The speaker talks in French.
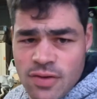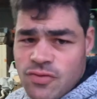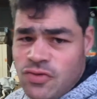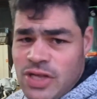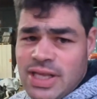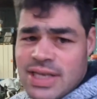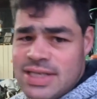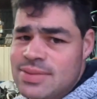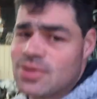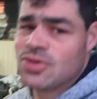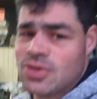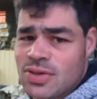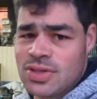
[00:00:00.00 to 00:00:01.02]
Vous êtes
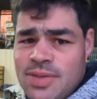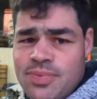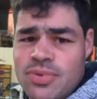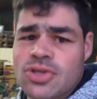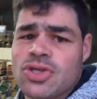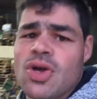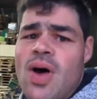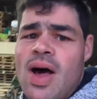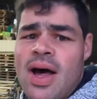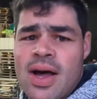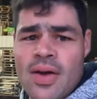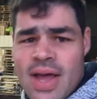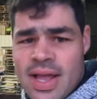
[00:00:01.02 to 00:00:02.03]
quasiment 70%
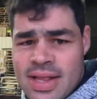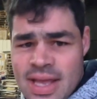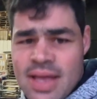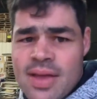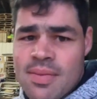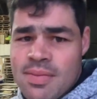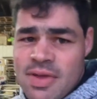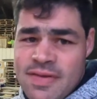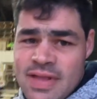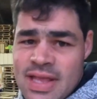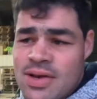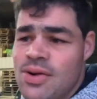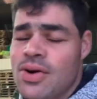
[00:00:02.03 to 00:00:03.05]
à regarder mes
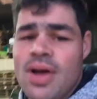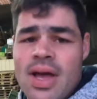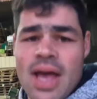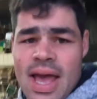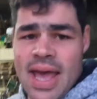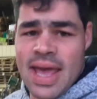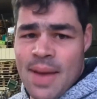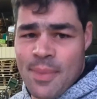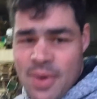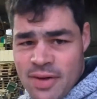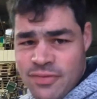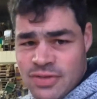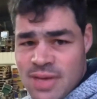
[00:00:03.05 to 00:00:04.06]
vidéos et à
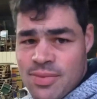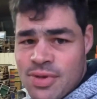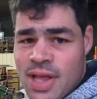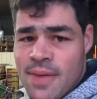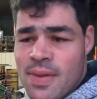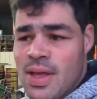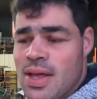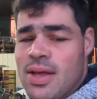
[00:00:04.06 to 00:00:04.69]
pas vous abonner.